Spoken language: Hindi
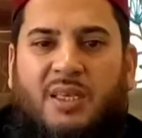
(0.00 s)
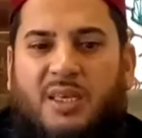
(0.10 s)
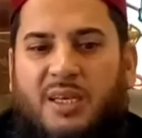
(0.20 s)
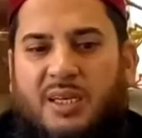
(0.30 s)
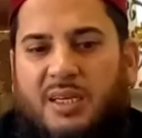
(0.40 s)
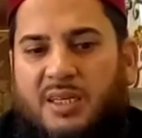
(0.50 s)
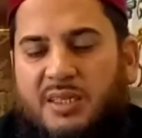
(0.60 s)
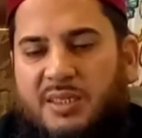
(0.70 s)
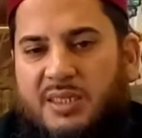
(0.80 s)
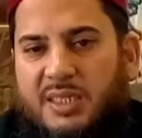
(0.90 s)
कि
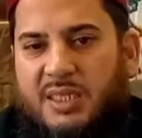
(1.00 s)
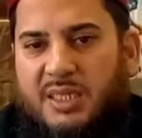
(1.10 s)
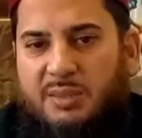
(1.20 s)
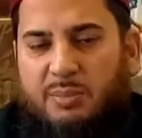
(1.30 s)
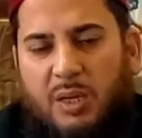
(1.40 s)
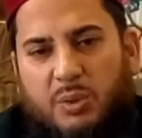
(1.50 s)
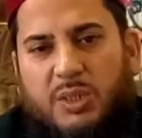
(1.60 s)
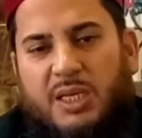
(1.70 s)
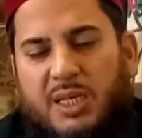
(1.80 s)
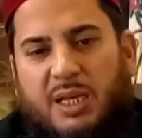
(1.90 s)

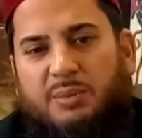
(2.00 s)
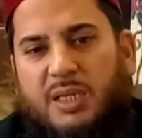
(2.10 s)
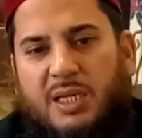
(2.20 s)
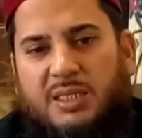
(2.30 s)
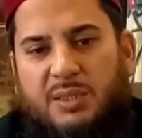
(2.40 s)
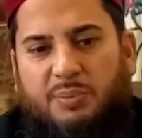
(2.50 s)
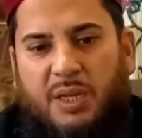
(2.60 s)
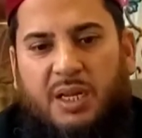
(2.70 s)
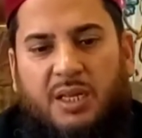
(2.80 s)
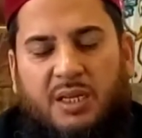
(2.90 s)
मायूसी की तरफ जाने से
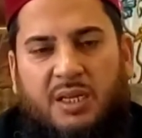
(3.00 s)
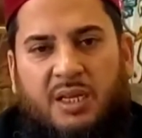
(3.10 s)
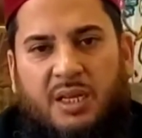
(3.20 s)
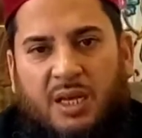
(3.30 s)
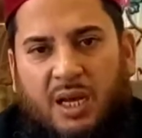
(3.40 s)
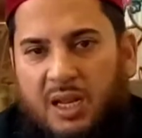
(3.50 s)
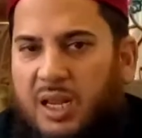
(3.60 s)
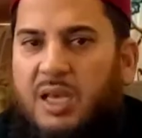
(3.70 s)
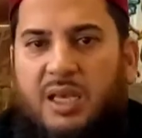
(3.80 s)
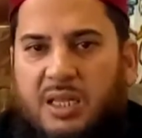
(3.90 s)
पहले
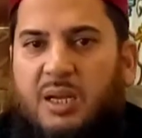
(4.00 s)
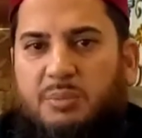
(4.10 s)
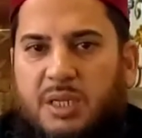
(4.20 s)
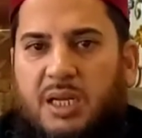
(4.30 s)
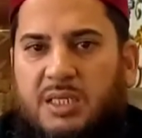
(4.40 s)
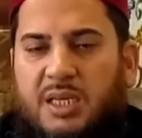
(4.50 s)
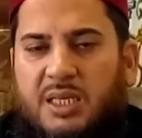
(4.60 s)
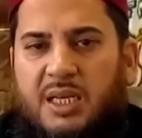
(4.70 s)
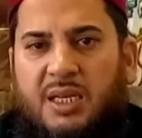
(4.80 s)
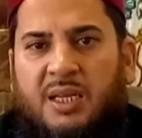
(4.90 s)
अल्लाह की तरफ जाना
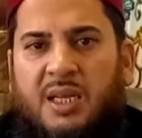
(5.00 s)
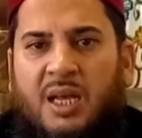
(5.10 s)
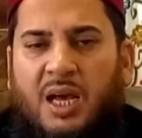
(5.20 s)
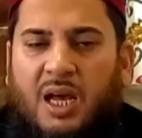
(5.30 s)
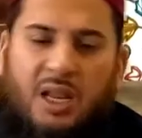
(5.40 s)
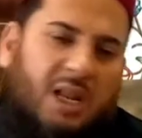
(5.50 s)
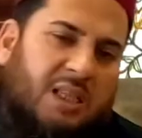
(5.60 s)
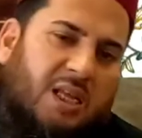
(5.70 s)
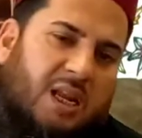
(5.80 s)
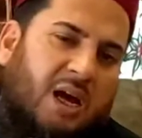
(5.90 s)
चाहिए अल्लाह
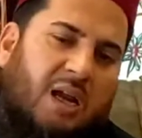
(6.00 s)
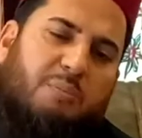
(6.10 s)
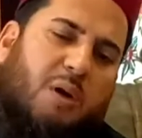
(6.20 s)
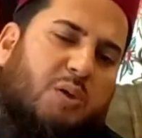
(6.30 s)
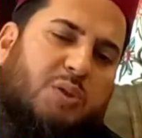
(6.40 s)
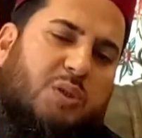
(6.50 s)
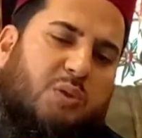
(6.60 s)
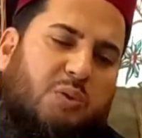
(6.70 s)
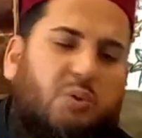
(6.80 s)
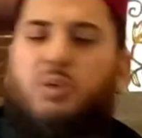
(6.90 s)
ताला हर मायूसी
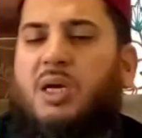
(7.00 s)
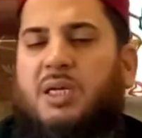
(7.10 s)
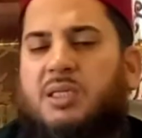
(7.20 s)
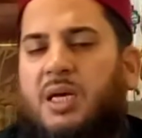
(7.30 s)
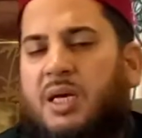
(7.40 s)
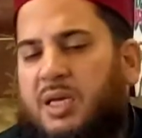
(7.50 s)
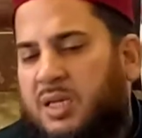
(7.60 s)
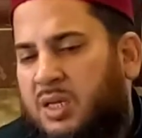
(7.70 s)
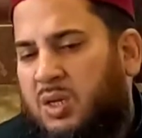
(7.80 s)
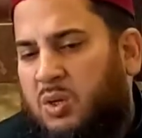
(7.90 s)
को दूर करता है
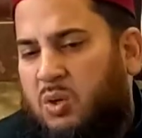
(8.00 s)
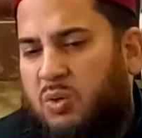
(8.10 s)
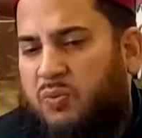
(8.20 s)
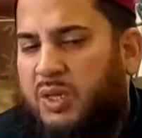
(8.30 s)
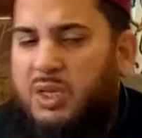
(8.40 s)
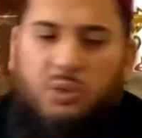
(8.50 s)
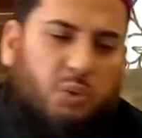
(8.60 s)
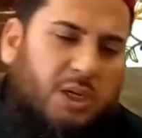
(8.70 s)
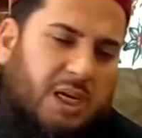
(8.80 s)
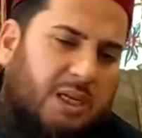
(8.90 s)
और वही
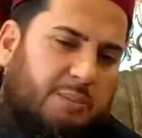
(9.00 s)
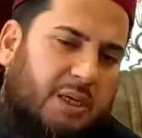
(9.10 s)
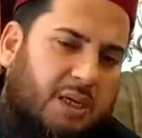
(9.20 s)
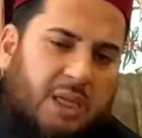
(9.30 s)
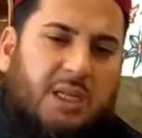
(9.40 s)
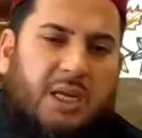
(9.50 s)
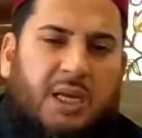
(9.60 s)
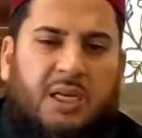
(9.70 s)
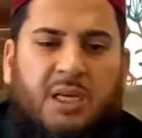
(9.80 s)
दूर करने पे कादिर है